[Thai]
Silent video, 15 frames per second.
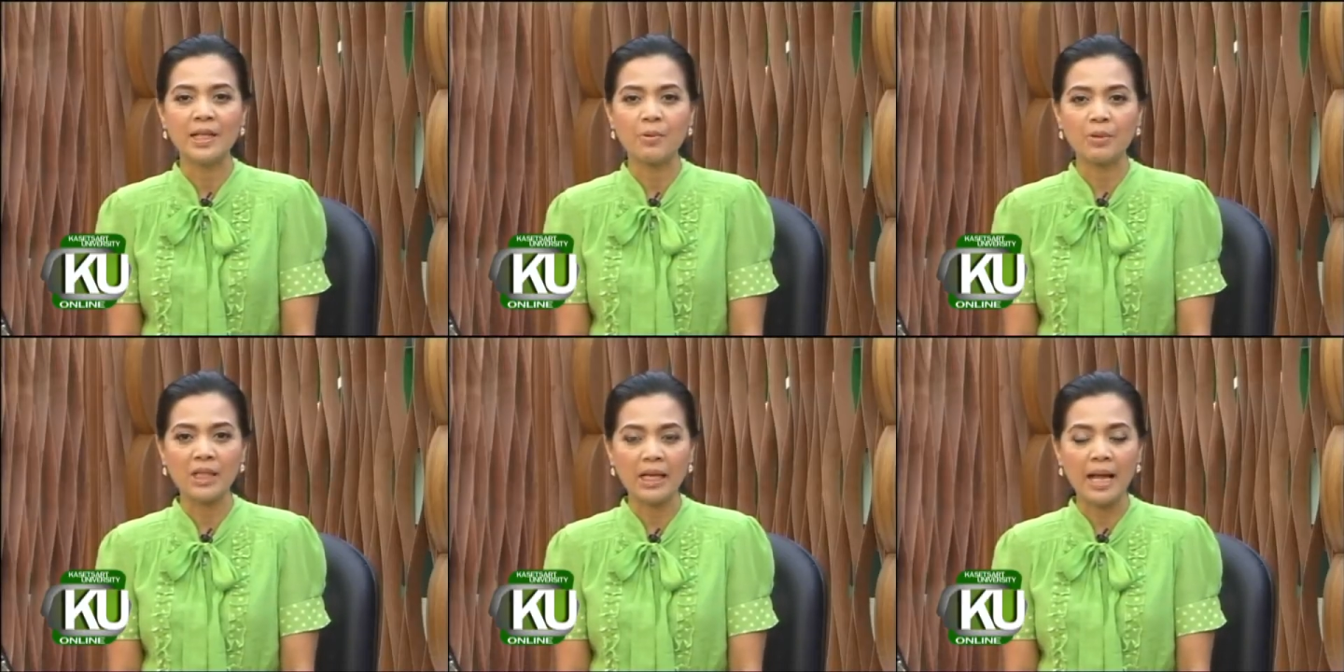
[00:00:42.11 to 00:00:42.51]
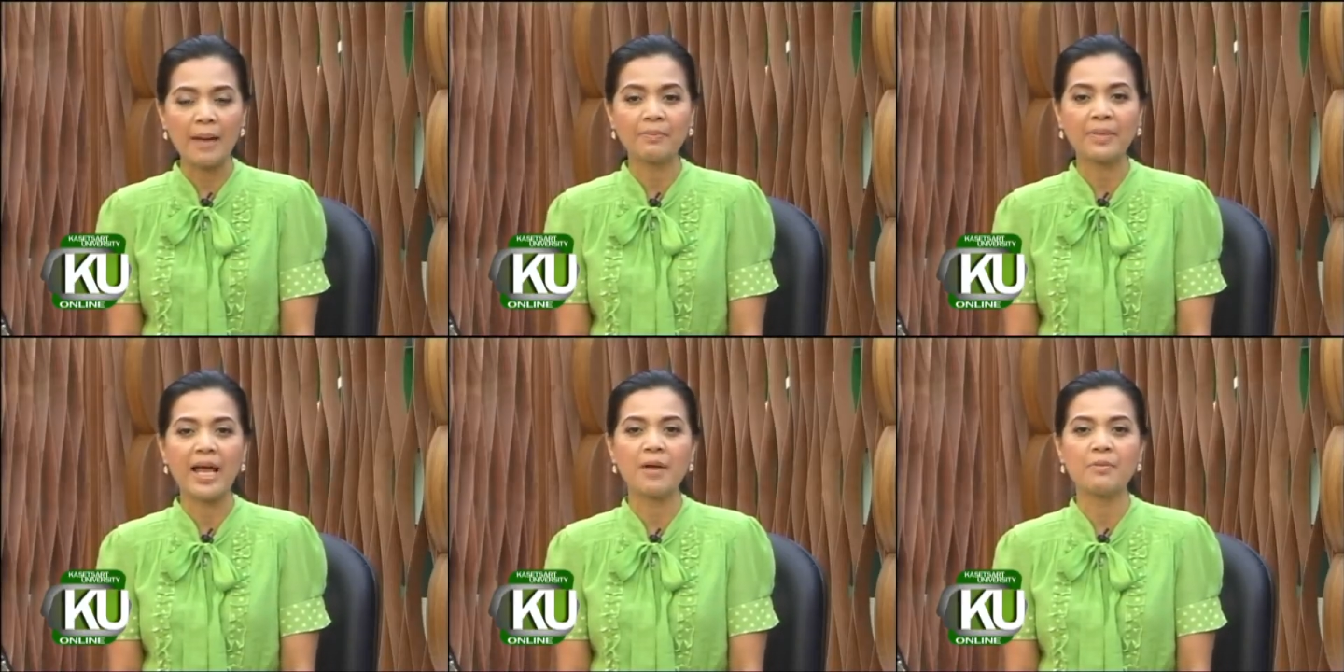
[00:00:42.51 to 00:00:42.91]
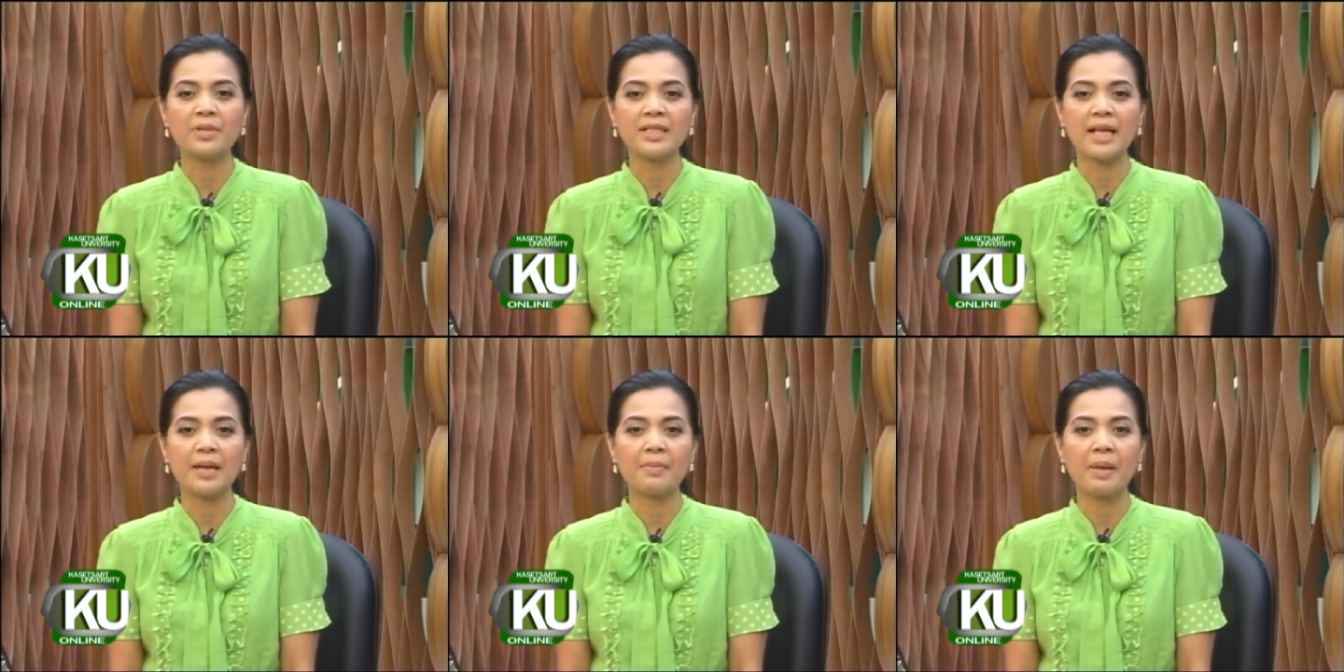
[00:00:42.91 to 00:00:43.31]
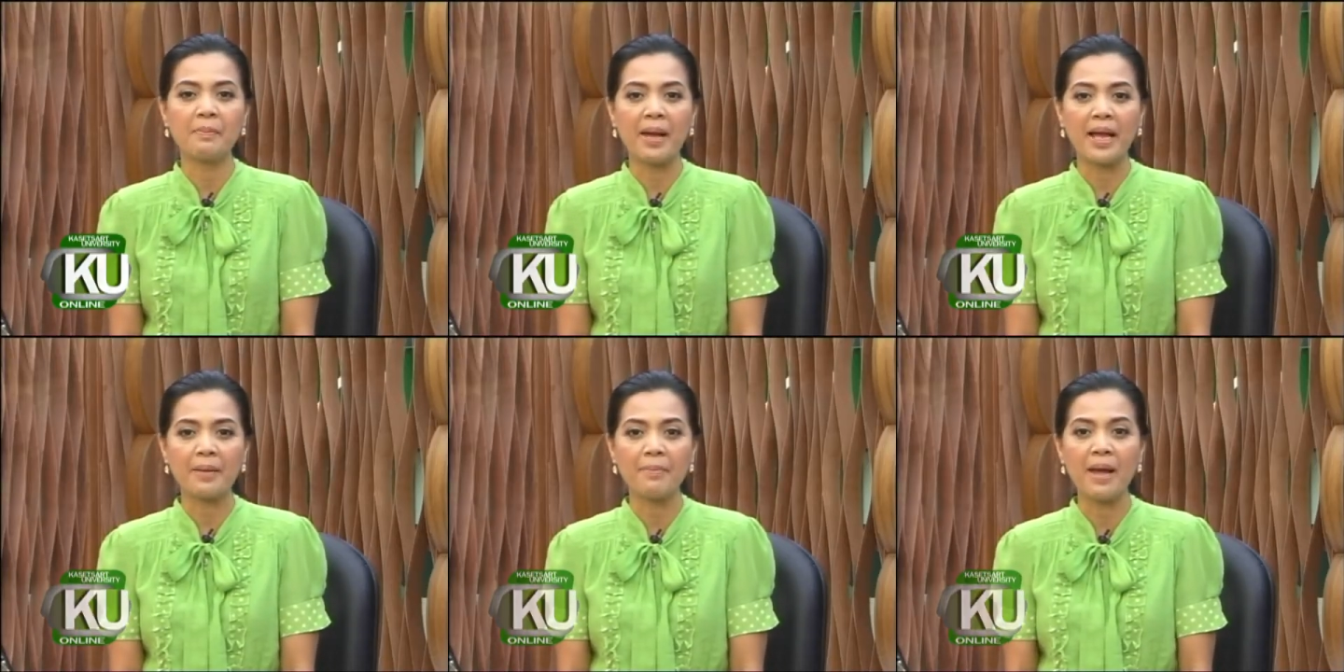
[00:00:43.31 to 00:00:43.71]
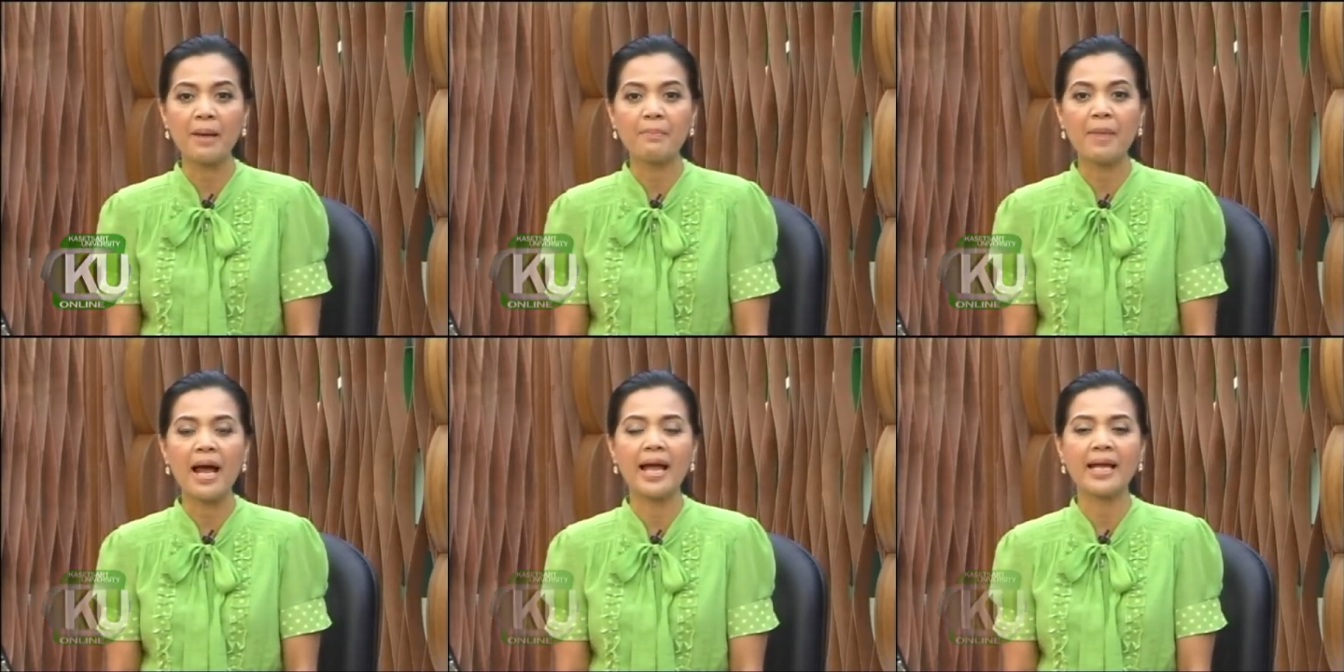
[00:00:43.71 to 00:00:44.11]
นวัตกรรมงานวิจัยใหม่ๆมา
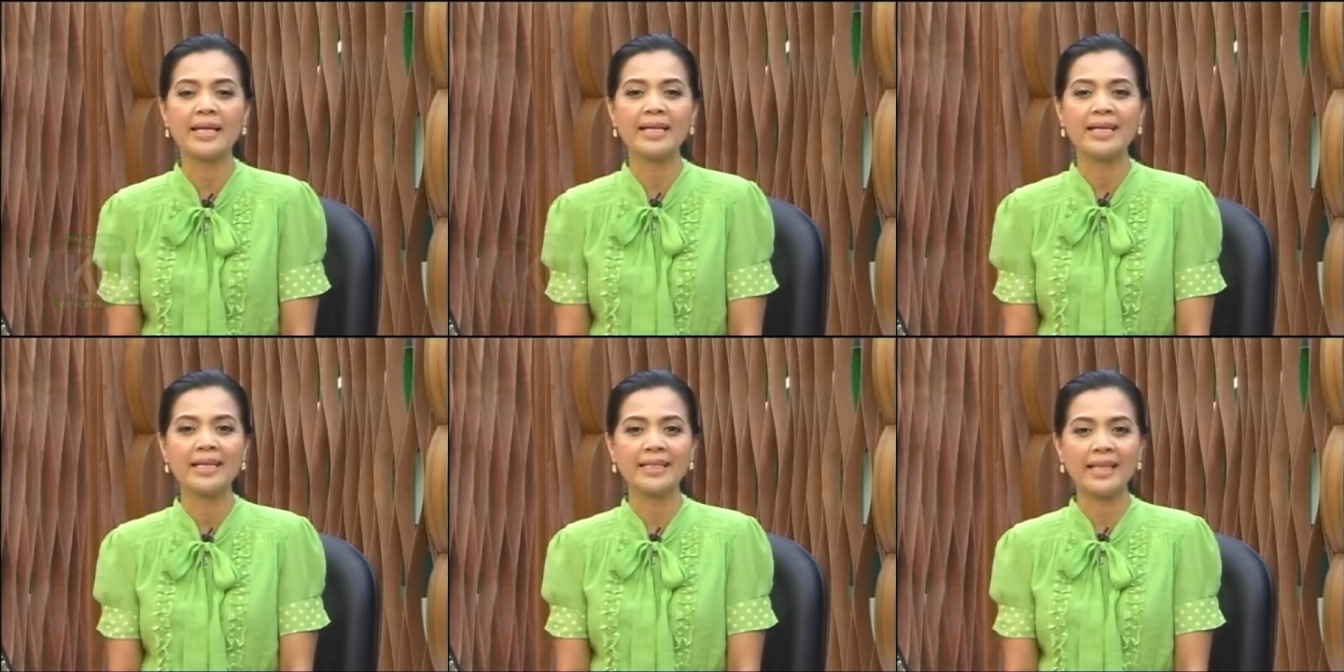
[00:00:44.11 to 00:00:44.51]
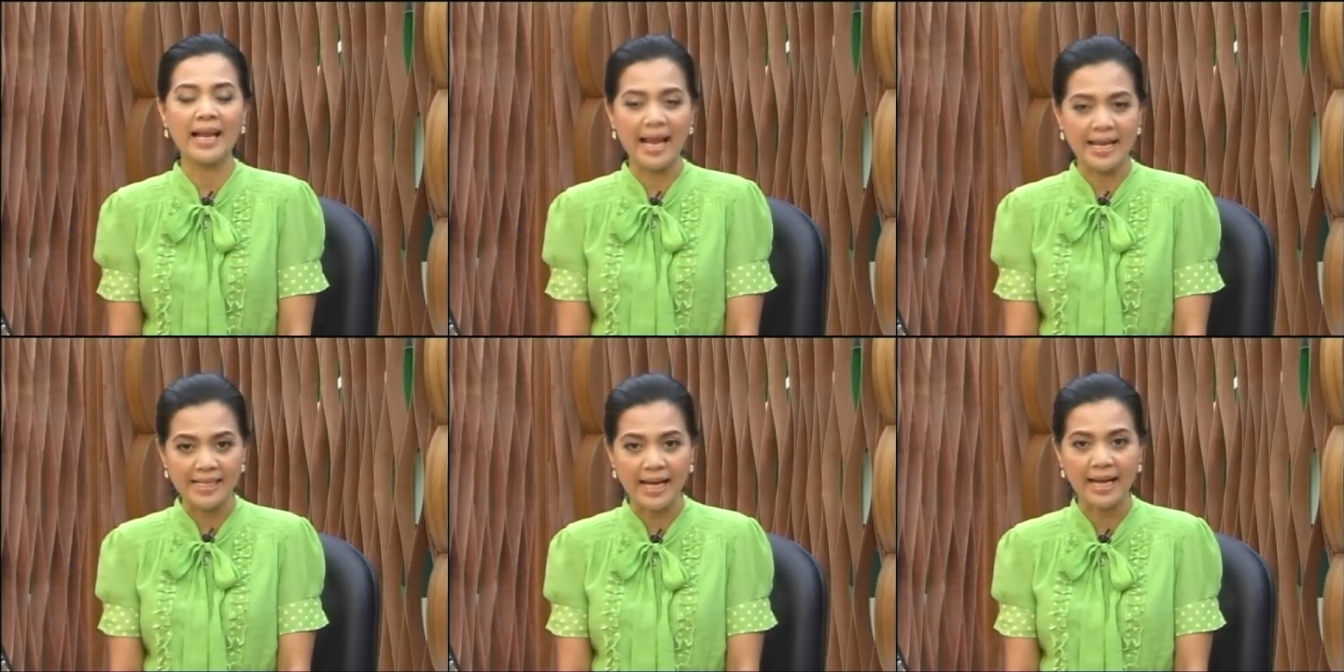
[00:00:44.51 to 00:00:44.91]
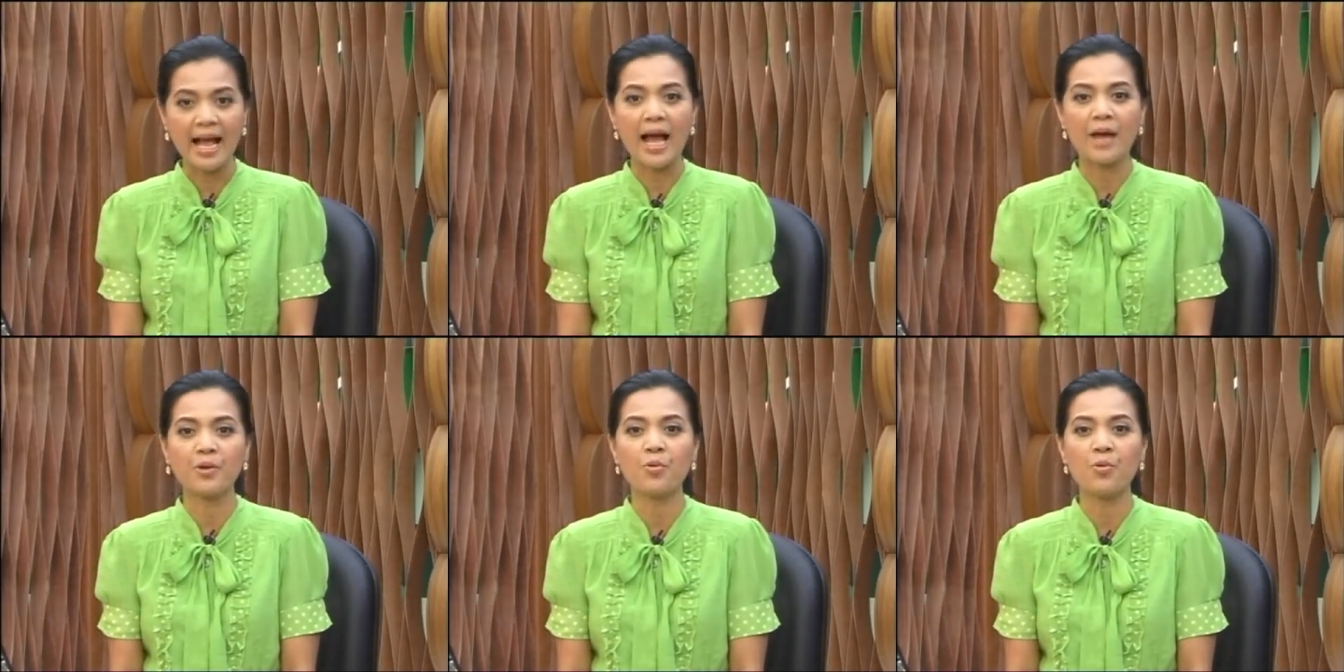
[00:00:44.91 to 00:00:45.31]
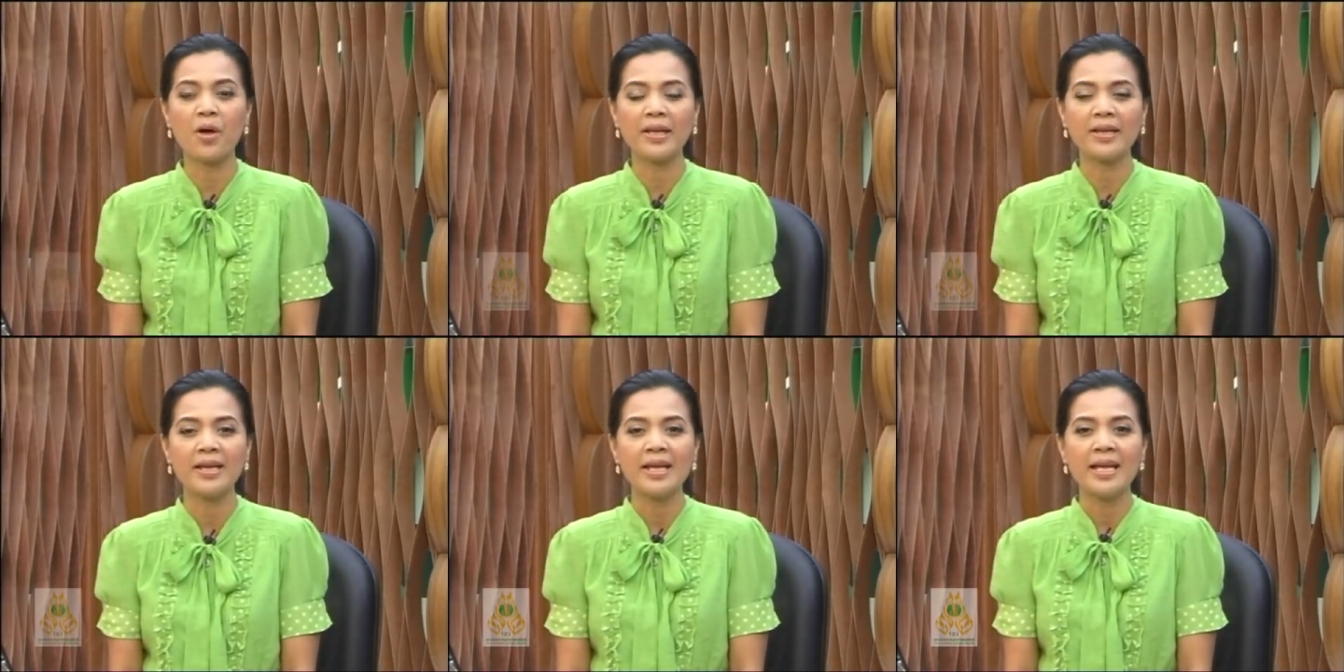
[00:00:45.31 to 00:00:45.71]
กมายในหลายสาขาด้วย